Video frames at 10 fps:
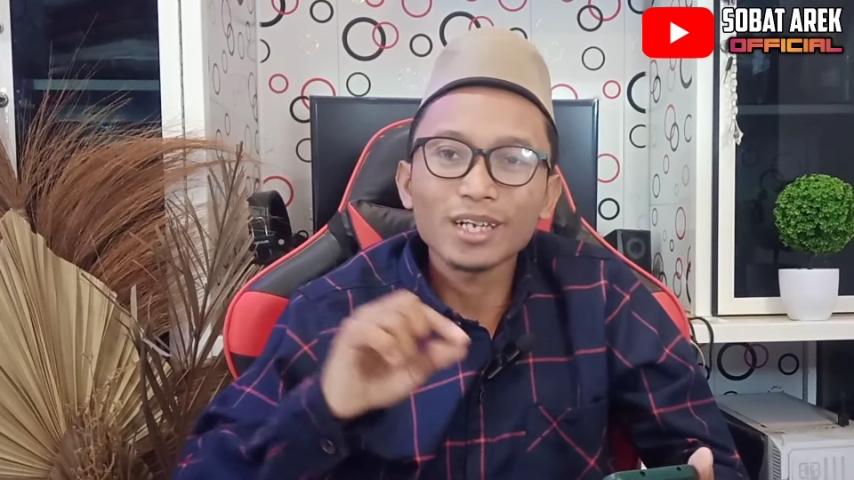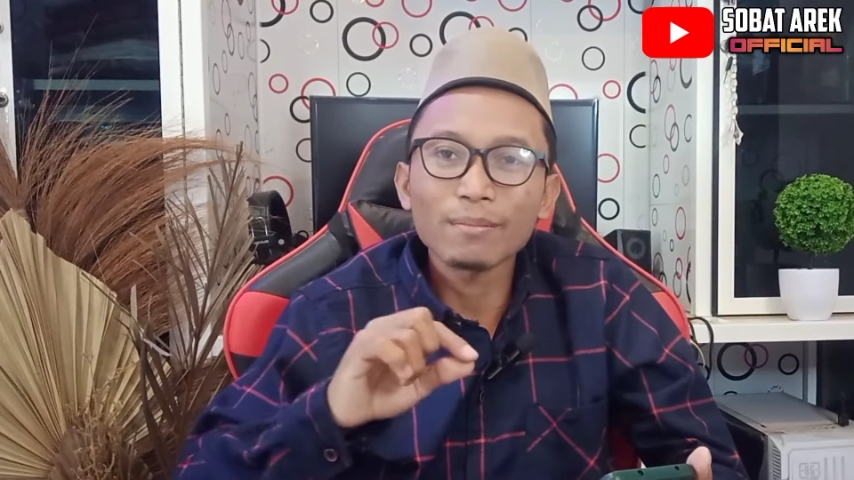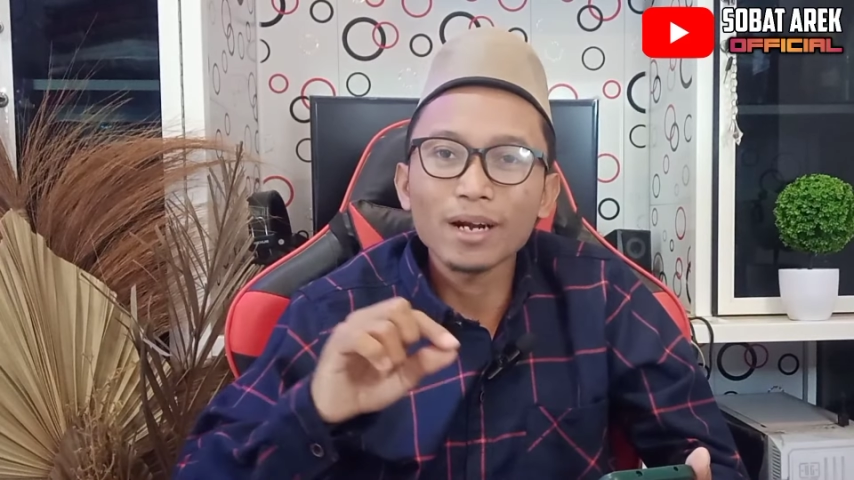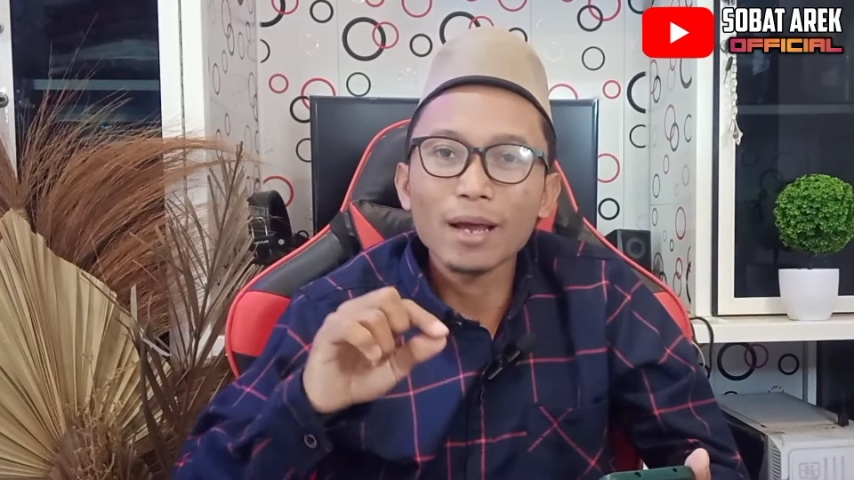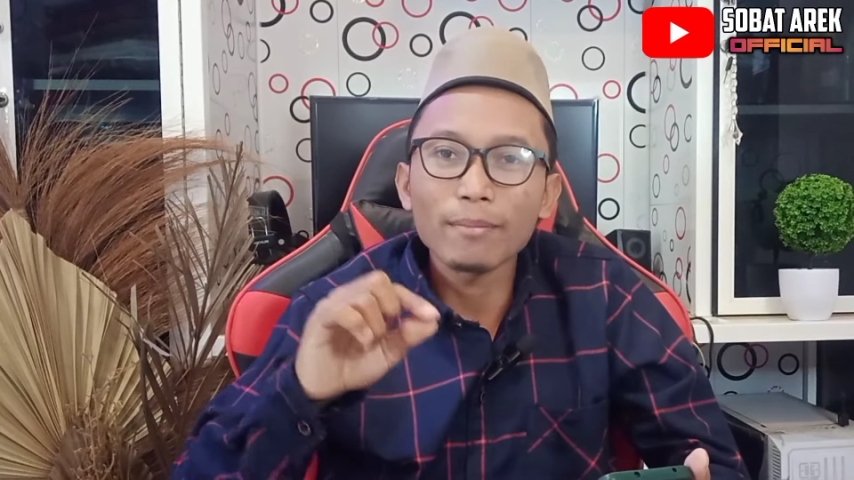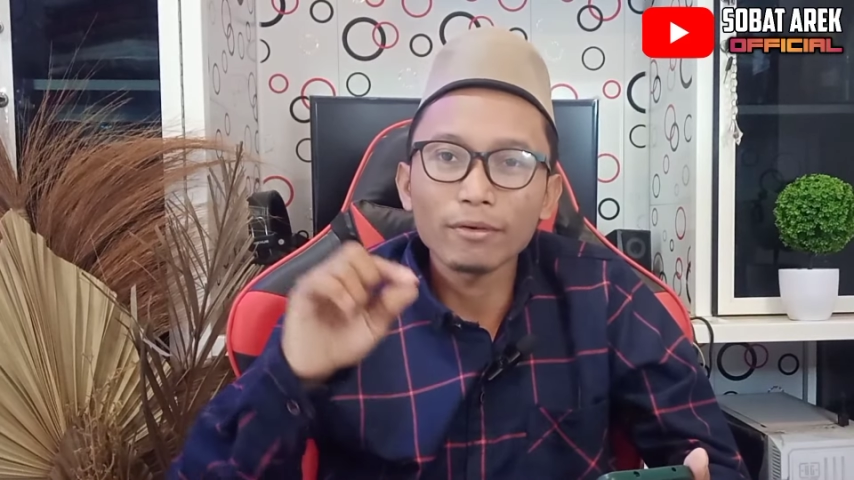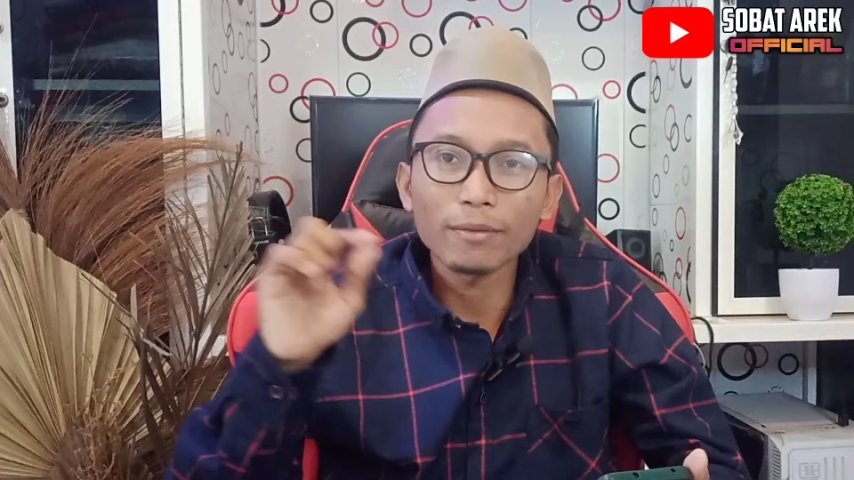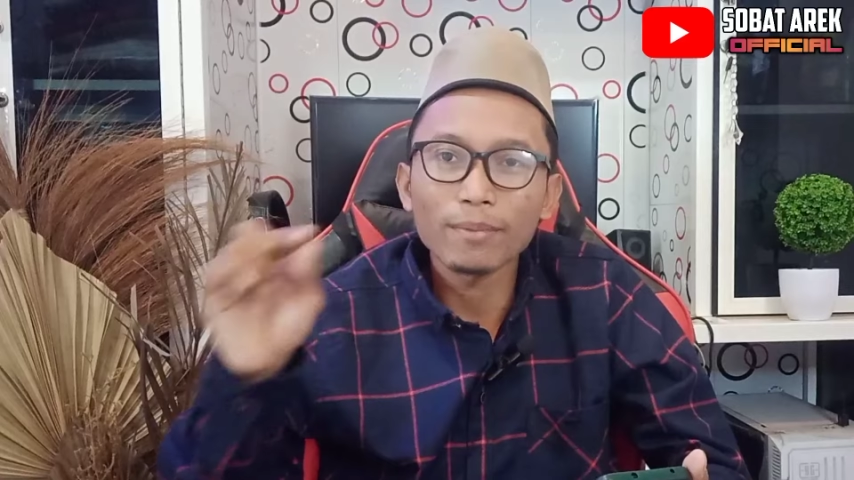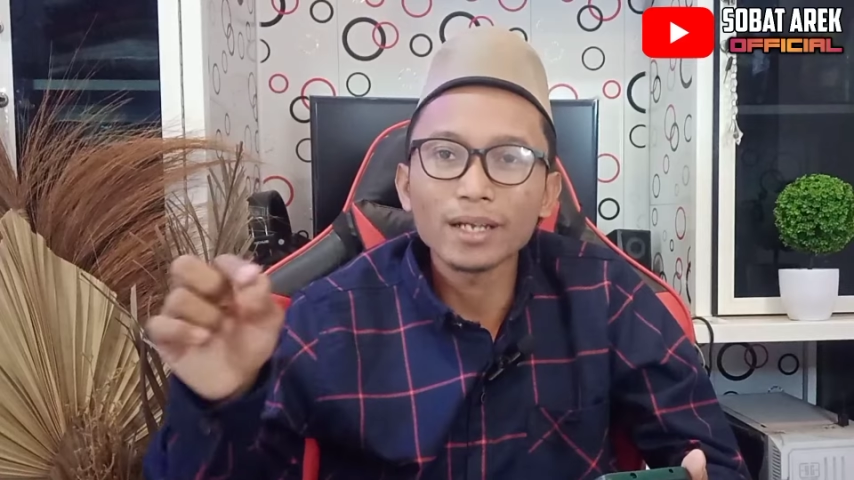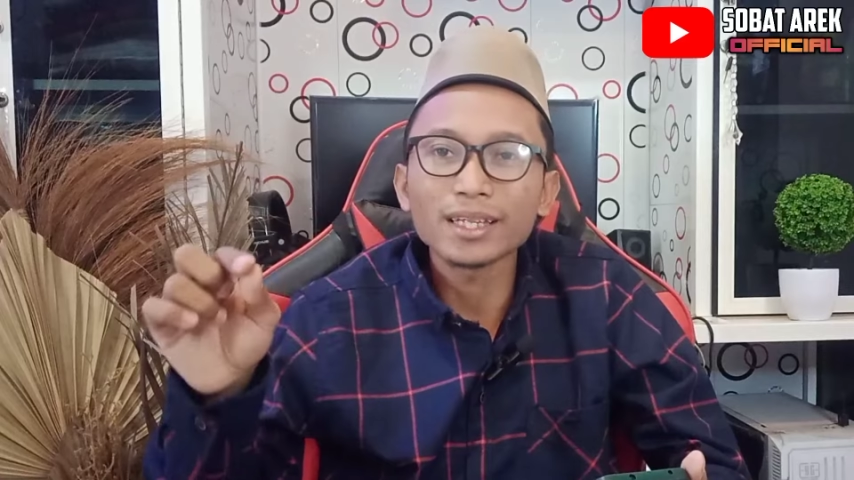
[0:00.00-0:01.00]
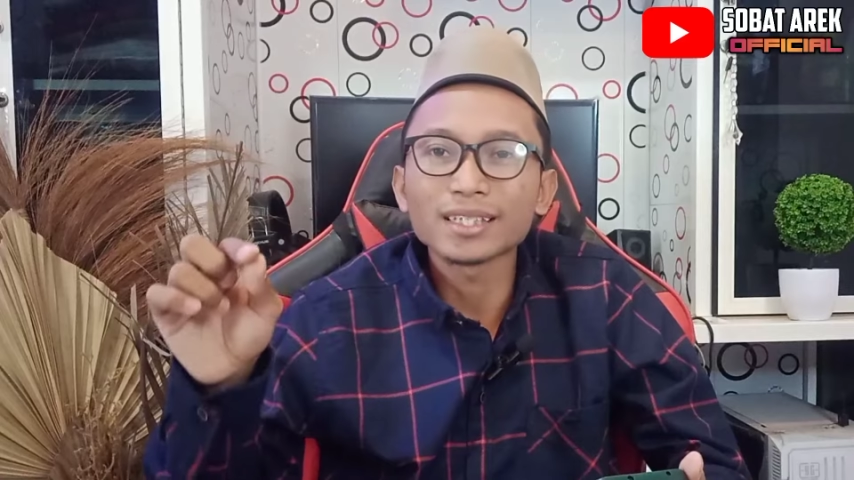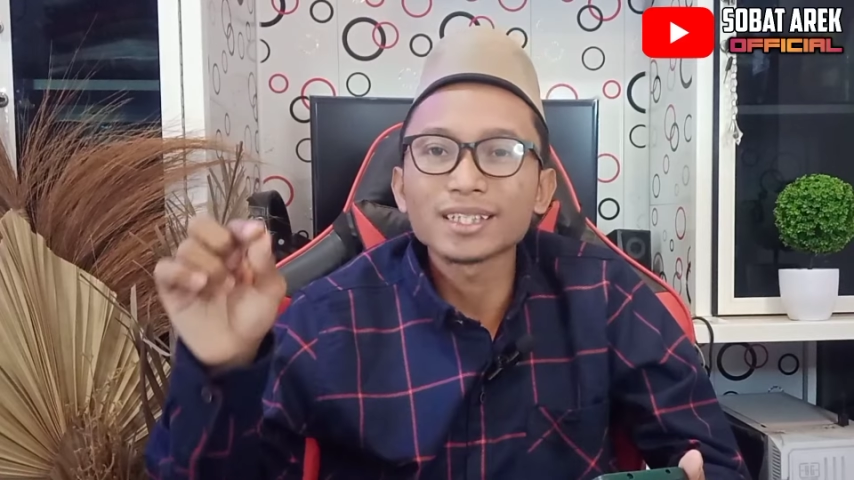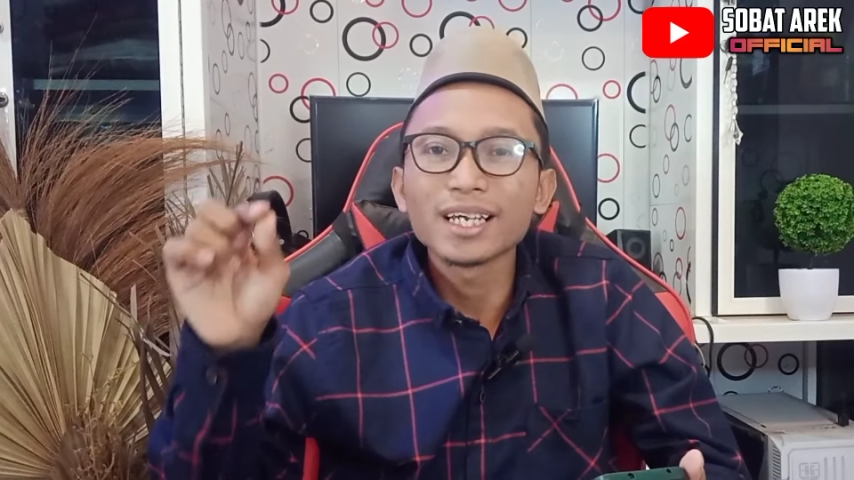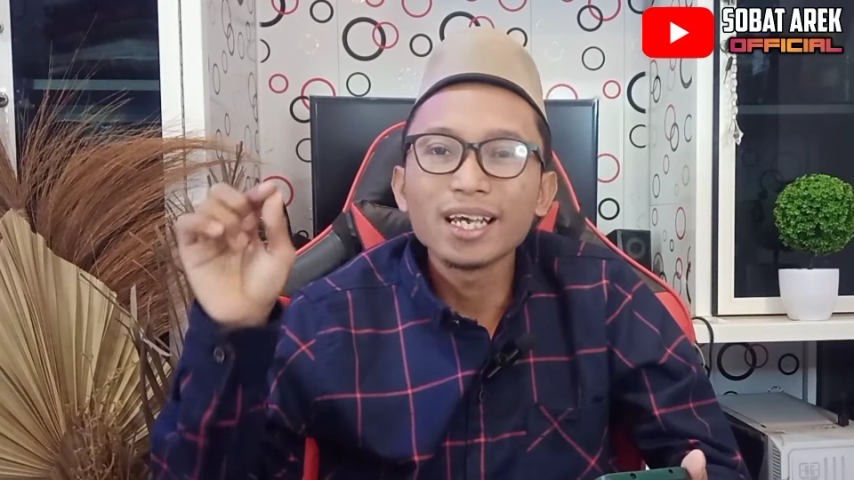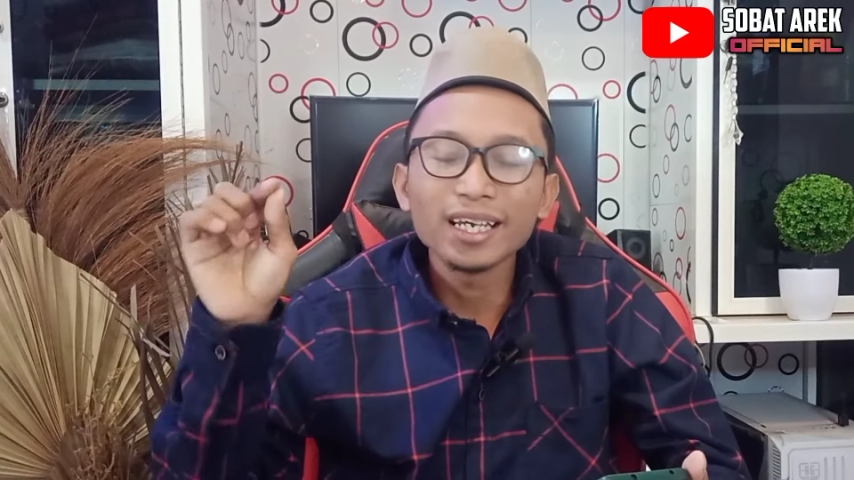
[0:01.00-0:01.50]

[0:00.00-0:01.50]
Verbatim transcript: sudah melampaui batas.